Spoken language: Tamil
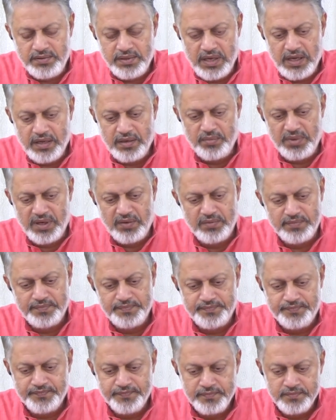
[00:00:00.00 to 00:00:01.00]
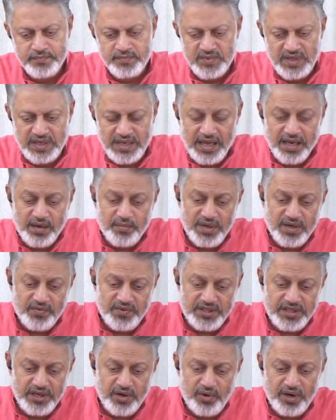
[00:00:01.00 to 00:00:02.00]
நான் பாவம் நான்
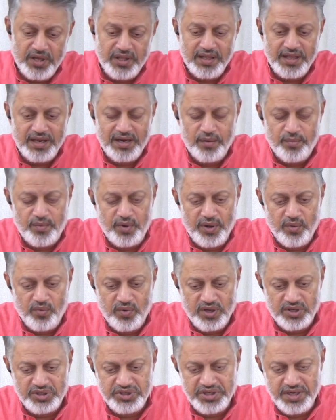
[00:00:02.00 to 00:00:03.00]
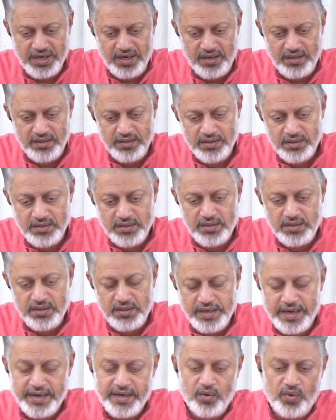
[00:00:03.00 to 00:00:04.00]
பாவத்தினுடைய தான் நம்முடைய உணர்ச்சிகள்
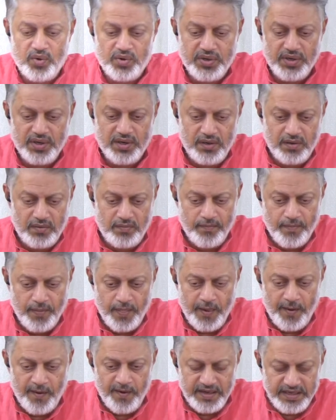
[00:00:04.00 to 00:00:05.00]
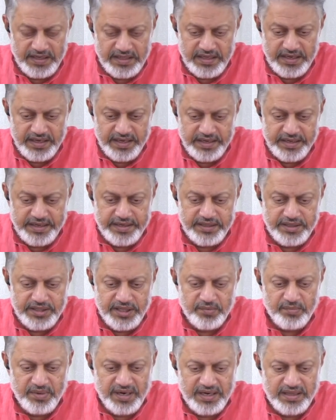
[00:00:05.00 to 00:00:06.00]
எண்ண ஓட்டங்கள் இது
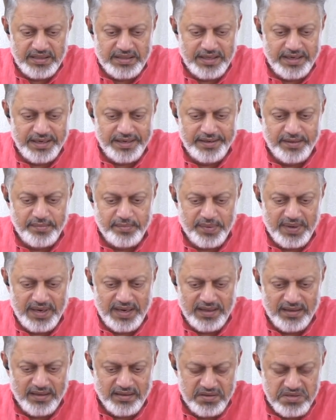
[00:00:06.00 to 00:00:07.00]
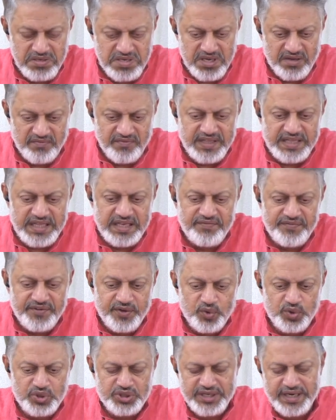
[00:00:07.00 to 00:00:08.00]
ரெண்டுத்தையும் எடுத்த எடுப்பில் வித்தின்
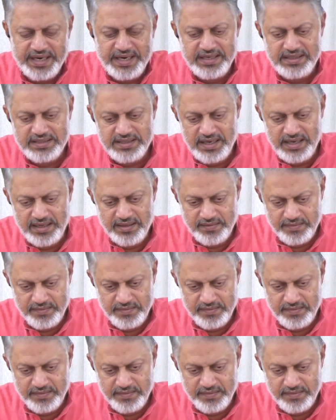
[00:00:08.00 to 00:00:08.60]
ஃபியூ செகண்ட்ஸில்